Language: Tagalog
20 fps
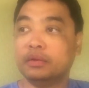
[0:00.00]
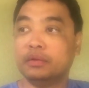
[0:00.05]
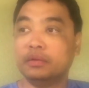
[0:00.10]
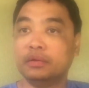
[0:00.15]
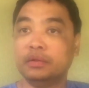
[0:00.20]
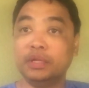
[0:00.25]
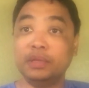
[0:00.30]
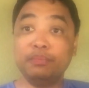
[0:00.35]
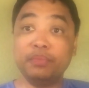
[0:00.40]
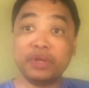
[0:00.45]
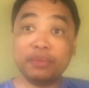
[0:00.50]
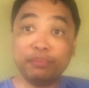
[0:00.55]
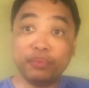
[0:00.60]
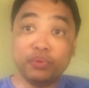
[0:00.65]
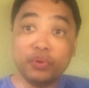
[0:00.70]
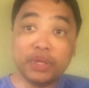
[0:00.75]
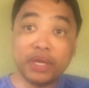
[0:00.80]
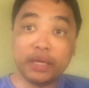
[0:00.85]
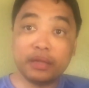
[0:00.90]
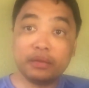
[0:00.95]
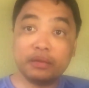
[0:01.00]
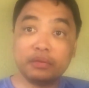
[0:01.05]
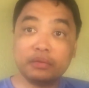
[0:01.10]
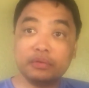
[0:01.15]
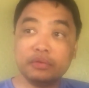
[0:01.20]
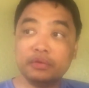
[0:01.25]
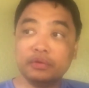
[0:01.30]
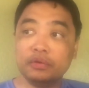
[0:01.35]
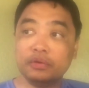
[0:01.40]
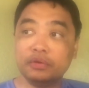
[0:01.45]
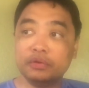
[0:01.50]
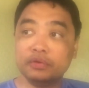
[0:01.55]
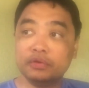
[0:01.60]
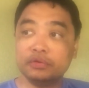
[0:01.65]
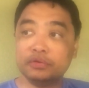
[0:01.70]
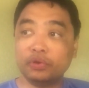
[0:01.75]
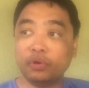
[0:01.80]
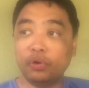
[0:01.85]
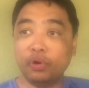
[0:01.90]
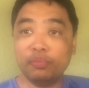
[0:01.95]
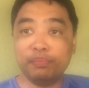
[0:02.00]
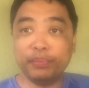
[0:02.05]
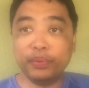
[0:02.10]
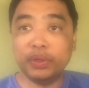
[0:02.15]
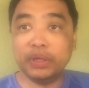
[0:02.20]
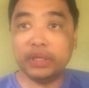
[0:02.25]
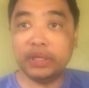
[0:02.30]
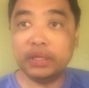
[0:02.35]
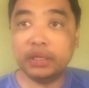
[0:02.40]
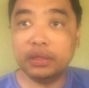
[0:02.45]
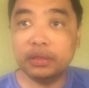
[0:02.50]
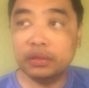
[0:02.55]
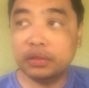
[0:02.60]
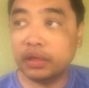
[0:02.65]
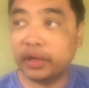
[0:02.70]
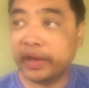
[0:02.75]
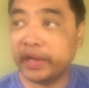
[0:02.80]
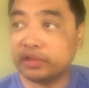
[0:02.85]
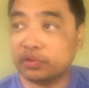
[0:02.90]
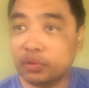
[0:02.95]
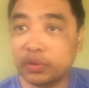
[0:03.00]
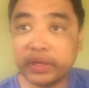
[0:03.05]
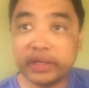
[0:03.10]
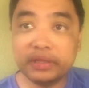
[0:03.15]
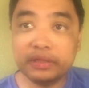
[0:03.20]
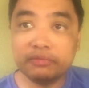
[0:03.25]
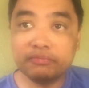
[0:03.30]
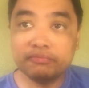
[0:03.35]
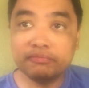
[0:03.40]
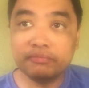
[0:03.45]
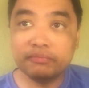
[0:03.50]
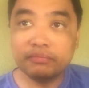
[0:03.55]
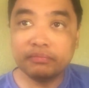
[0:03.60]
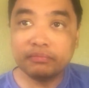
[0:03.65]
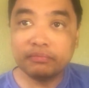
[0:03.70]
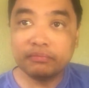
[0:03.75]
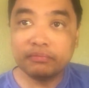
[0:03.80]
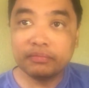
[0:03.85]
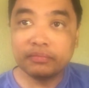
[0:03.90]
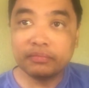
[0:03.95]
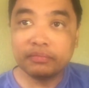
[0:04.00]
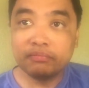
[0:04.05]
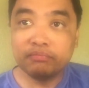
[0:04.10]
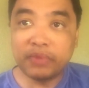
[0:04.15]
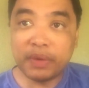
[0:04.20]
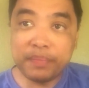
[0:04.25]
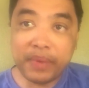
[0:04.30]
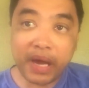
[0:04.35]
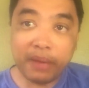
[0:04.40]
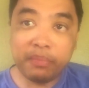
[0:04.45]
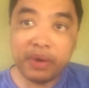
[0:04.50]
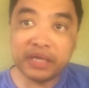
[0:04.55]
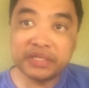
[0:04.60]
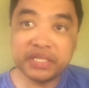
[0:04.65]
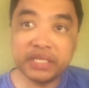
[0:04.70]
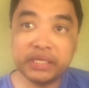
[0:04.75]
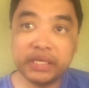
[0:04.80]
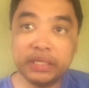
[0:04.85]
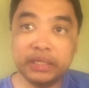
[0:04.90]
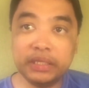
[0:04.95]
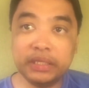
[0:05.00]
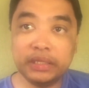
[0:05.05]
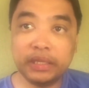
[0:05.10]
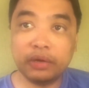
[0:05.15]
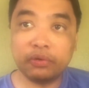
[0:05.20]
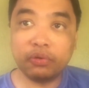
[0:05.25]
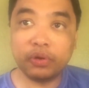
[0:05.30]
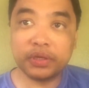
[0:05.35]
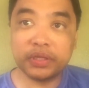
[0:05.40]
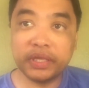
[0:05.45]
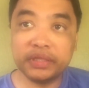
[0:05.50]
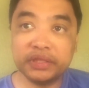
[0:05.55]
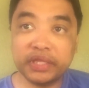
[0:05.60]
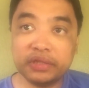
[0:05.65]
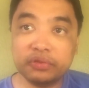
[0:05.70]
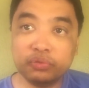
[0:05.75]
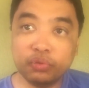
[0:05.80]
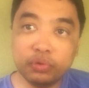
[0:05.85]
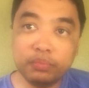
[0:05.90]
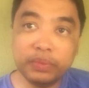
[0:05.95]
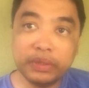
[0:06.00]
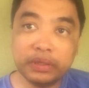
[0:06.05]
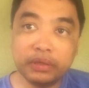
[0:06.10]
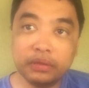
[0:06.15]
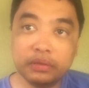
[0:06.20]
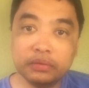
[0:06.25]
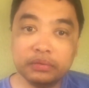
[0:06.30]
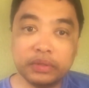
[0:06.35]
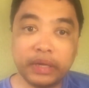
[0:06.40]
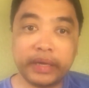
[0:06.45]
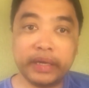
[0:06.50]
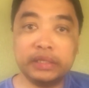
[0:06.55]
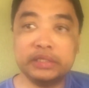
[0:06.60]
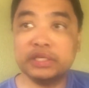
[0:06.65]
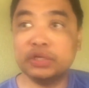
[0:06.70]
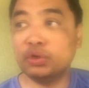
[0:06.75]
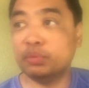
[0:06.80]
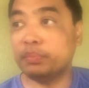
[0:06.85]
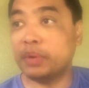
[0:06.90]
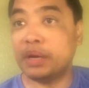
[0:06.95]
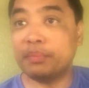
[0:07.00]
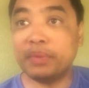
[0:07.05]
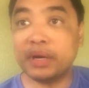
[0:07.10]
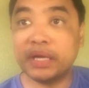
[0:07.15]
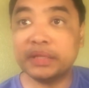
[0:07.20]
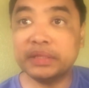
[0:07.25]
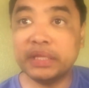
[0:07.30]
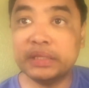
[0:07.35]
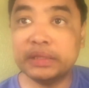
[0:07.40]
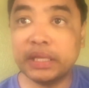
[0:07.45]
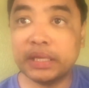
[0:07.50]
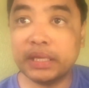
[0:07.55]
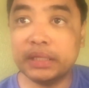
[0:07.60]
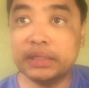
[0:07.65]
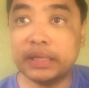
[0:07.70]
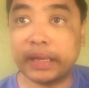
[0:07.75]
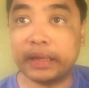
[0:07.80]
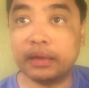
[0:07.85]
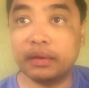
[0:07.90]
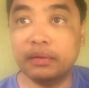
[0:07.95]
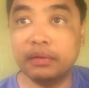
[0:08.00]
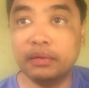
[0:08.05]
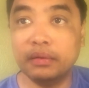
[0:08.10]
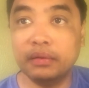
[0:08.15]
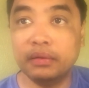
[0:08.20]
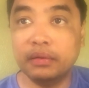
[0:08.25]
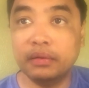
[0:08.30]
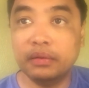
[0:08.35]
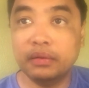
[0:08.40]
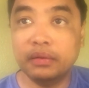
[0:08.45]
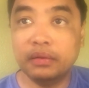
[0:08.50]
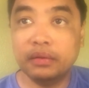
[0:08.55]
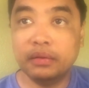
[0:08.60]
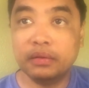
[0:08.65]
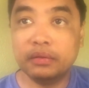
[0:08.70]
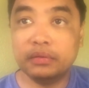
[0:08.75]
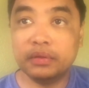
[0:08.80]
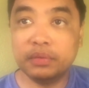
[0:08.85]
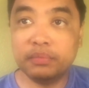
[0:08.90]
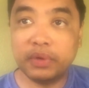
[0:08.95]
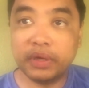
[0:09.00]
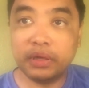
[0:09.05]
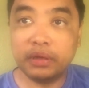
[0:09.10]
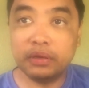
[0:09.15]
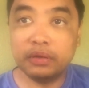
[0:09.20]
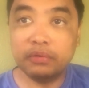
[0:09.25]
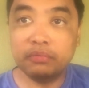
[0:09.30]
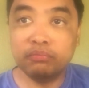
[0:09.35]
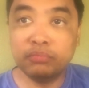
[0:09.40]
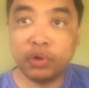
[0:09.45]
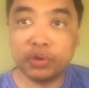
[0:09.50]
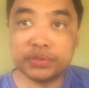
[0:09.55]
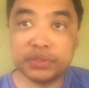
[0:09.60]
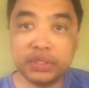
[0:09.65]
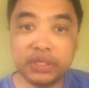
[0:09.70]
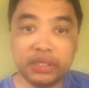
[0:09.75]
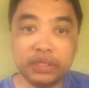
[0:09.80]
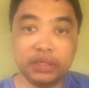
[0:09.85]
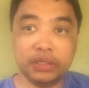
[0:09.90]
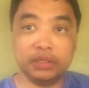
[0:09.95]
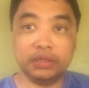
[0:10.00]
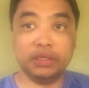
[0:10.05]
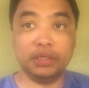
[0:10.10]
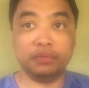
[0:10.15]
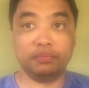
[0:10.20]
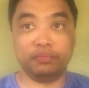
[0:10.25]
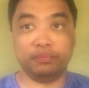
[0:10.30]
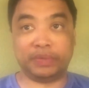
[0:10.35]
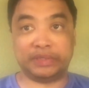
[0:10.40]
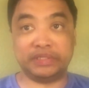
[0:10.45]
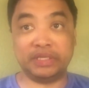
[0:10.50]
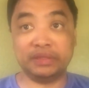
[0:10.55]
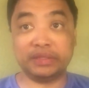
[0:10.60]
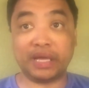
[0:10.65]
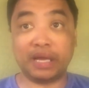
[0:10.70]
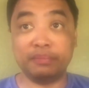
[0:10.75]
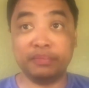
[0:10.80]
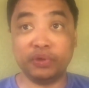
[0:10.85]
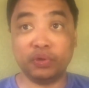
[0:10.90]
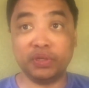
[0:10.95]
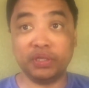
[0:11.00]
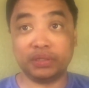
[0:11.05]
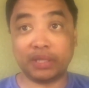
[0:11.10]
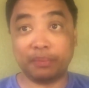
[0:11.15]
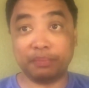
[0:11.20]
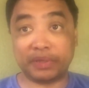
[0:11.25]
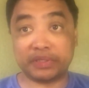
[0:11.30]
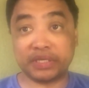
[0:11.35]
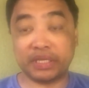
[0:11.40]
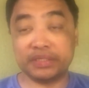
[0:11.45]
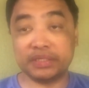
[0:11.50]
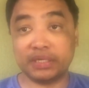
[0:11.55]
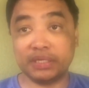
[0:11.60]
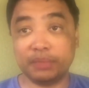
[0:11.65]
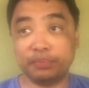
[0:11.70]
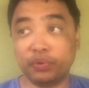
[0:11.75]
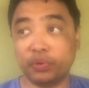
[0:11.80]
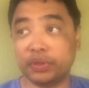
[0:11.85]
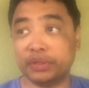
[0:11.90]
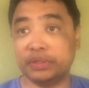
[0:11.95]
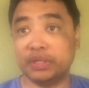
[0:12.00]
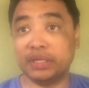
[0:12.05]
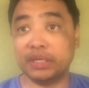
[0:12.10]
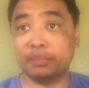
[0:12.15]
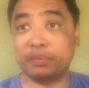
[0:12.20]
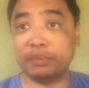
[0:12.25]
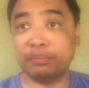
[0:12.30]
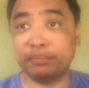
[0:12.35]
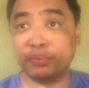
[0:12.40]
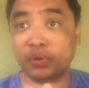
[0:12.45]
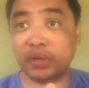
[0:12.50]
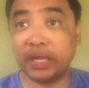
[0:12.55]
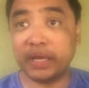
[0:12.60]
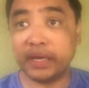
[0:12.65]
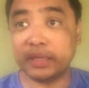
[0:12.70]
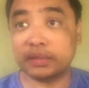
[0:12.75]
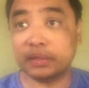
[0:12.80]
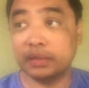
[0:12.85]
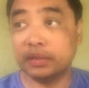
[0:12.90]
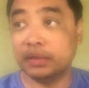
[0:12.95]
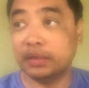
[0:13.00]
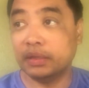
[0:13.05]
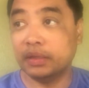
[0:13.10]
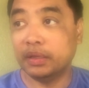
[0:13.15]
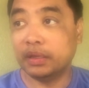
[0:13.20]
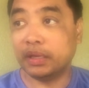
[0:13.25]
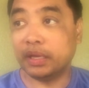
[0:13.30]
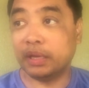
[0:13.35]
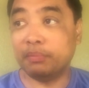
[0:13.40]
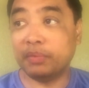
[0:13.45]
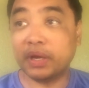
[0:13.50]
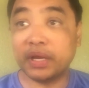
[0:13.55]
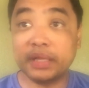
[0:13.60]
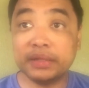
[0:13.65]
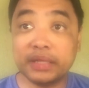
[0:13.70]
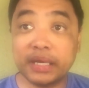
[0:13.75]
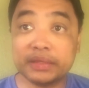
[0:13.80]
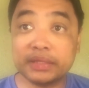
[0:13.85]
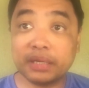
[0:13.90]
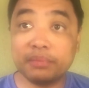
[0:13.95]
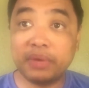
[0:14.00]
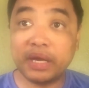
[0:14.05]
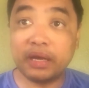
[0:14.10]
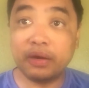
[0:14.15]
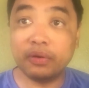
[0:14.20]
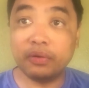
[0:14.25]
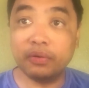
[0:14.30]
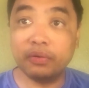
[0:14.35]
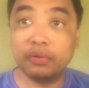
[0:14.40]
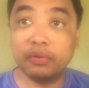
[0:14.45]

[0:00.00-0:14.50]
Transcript: Libre po yan. So hopefully, eto rin, mababang singil ng kuryente at tubig dahil sino ba ang mga titira dyan? Di ba? Mostly, hindi, pasintabi ulit ha, pasensya na po, hindi naman po lahat. Eh maganda trabaho.